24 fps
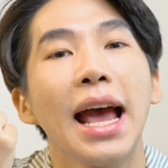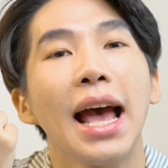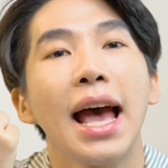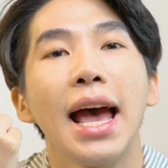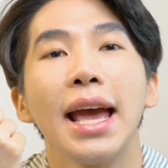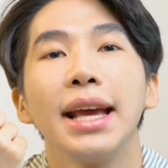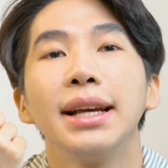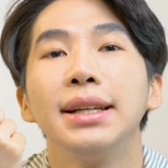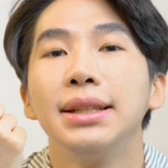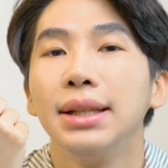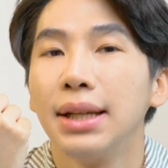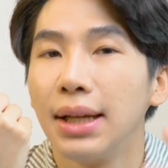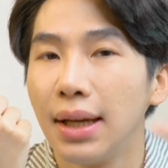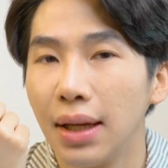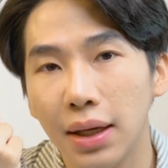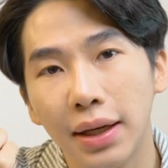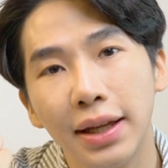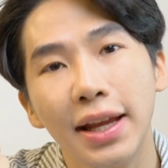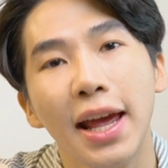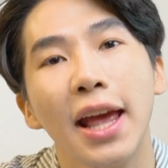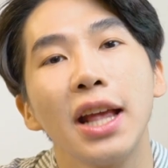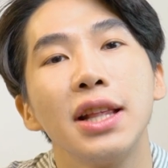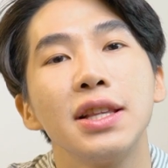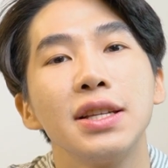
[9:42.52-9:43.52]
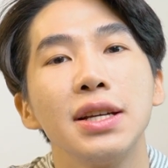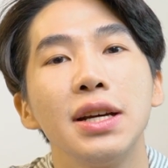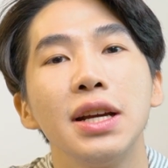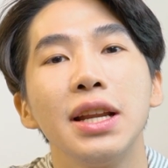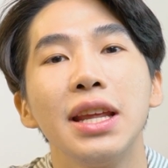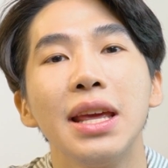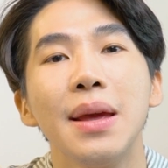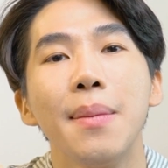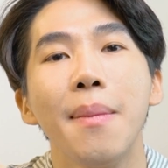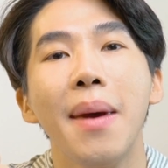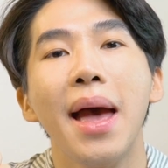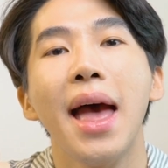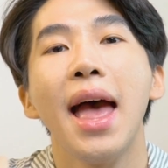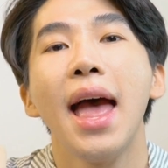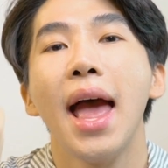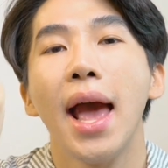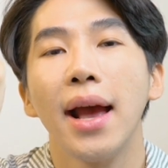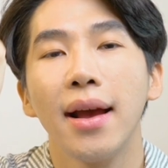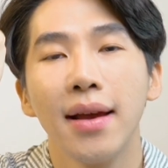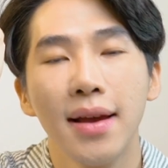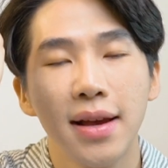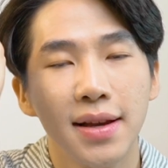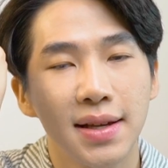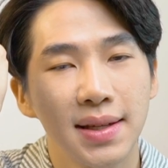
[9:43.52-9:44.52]
รระคายเคืองแล้วก็ texture ดีมา
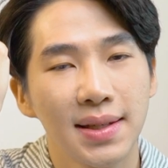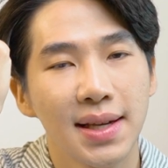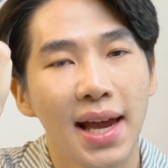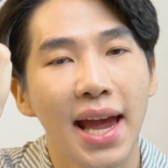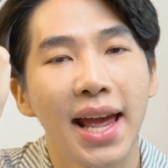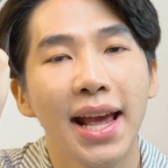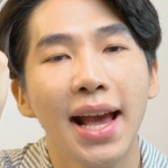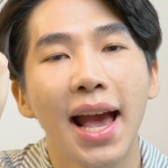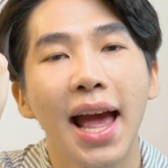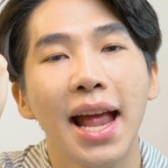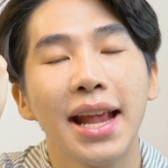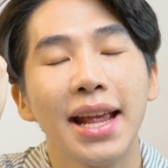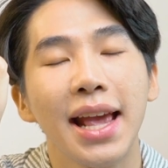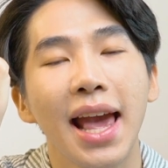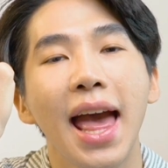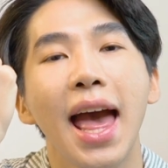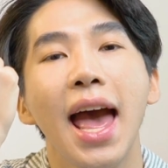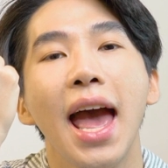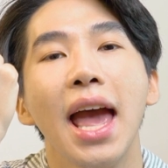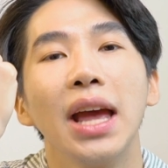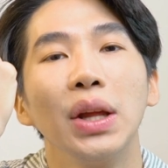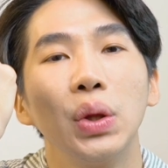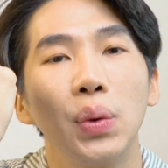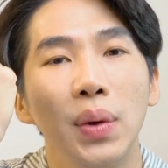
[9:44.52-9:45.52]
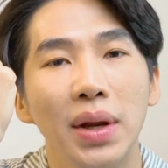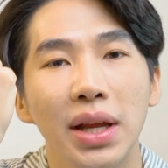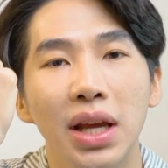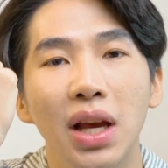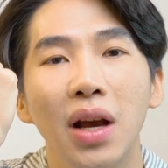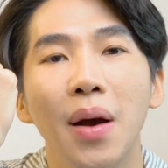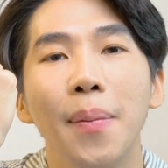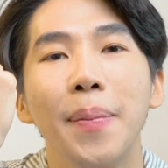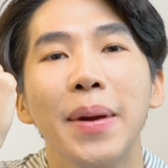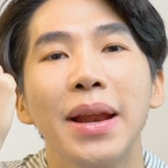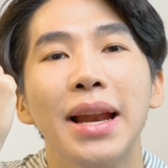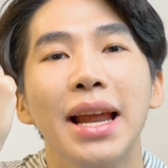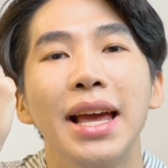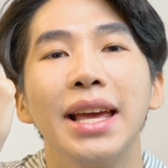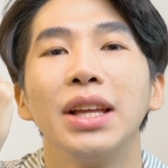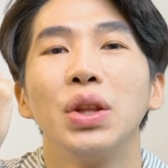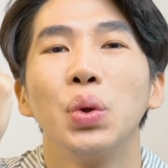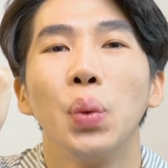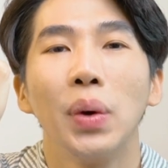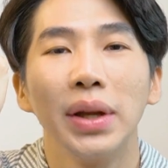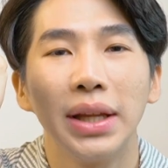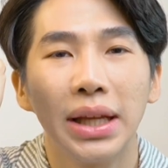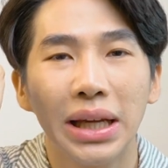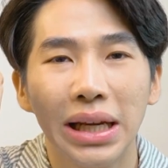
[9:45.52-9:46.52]
กใช้งานง่ายตัวนี้ก็เป็นอะไร
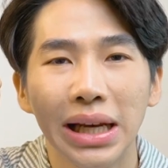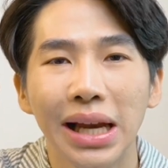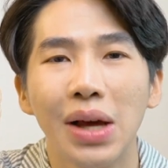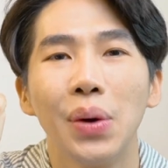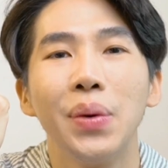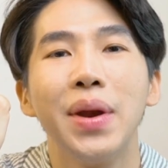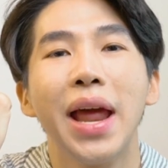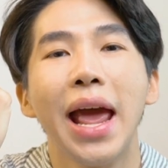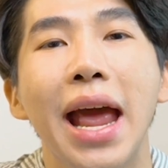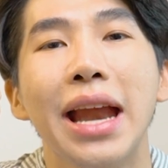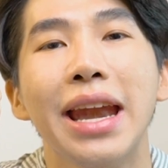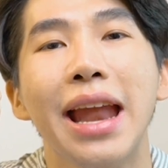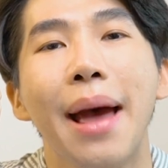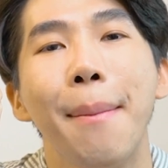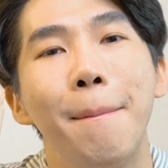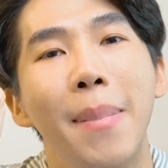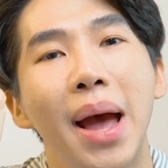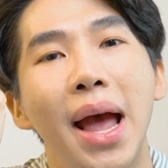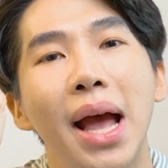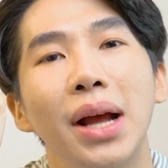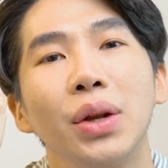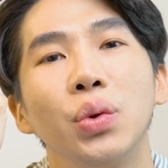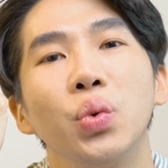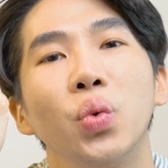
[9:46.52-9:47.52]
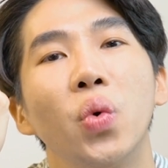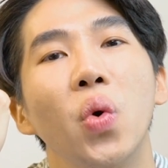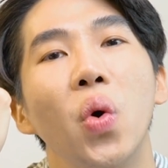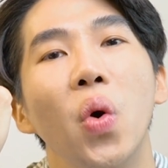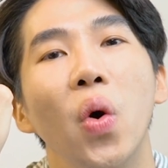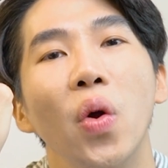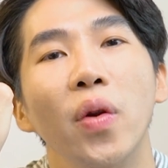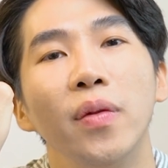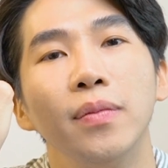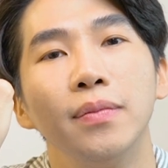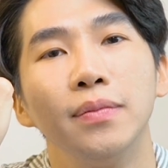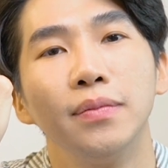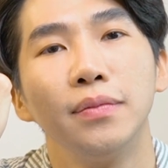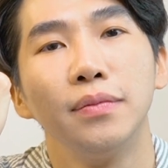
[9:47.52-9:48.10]
ตัวที่เราแนะนำมากทุกคน